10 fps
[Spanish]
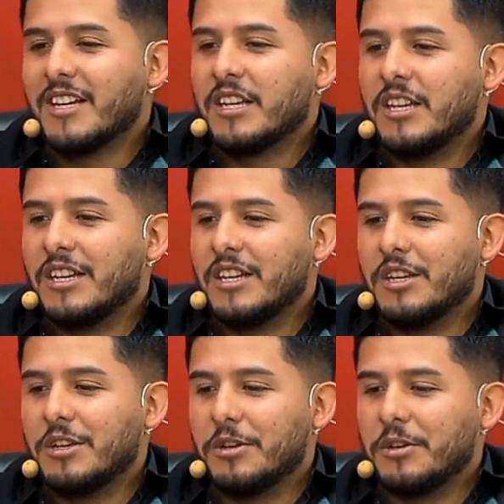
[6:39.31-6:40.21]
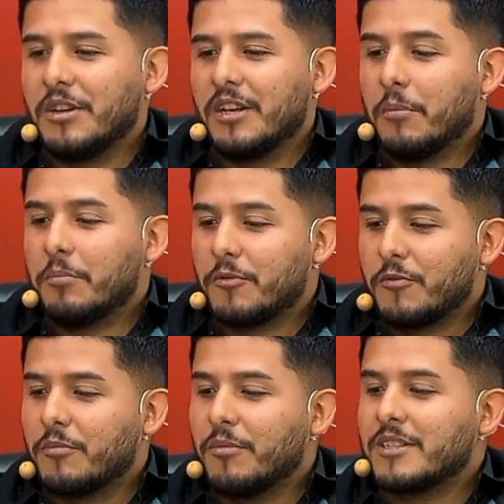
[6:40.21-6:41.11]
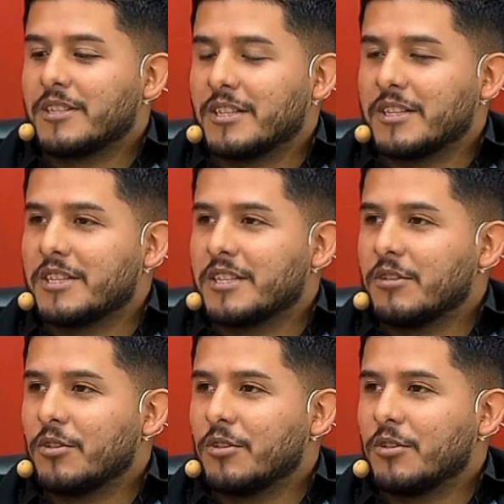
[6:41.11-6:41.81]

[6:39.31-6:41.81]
Y la performance en sí,